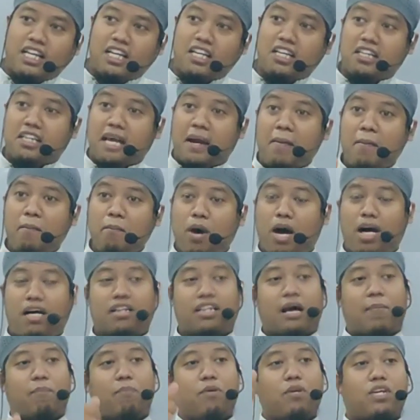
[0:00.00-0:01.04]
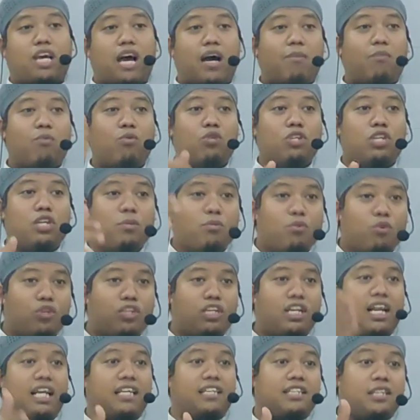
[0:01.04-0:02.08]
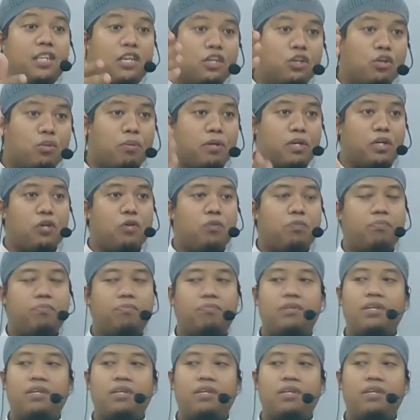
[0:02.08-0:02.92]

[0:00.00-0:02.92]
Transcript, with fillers: hanya ditembak tapi kamu dimutilasi hidup-hidup